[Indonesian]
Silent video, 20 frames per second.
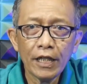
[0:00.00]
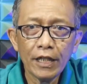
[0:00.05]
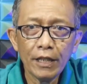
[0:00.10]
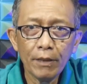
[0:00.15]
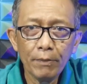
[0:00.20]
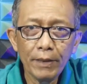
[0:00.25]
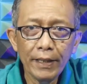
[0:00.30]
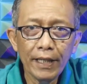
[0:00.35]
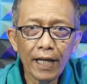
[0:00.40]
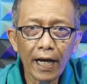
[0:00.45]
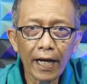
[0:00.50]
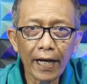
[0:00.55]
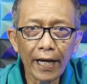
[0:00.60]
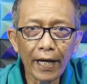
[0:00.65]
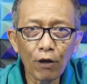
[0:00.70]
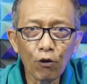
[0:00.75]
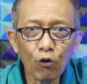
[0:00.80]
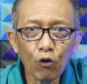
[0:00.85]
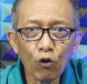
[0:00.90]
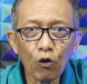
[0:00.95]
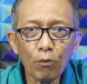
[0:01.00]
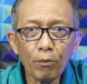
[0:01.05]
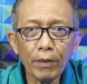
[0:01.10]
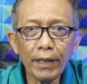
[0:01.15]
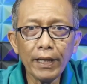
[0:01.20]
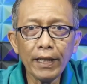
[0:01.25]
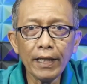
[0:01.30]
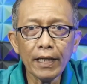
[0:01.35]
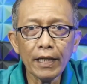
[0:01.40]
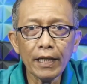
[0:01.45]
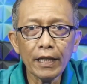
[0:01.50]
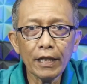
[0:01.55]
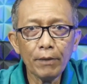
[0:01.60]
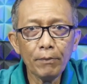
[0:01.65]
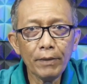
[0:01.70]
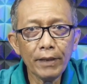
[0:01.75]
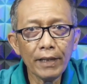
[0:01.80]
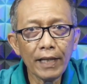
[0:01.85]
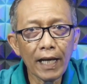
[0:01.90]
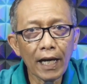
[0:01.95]
di bidang ekonomi,
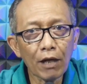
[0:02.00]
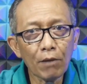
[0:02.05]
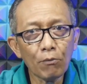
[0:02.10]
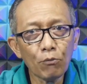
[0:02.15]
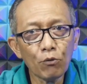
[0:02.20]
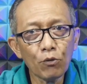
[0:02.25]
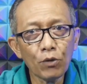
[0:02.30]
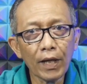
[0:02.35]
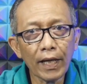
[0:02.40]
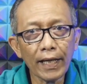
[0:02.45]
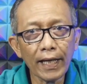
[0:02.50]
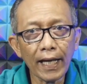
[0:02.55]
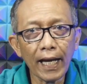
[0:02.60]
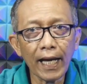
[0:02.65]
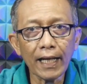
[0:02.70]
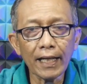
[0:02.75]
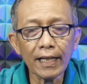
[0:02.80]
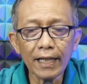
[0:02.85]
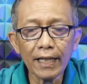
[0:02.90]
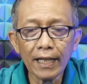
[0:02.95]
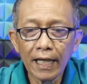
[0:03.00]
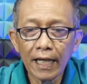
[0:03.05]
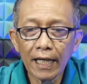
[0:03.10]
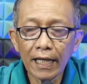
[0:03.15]
di bidang kebudayaan.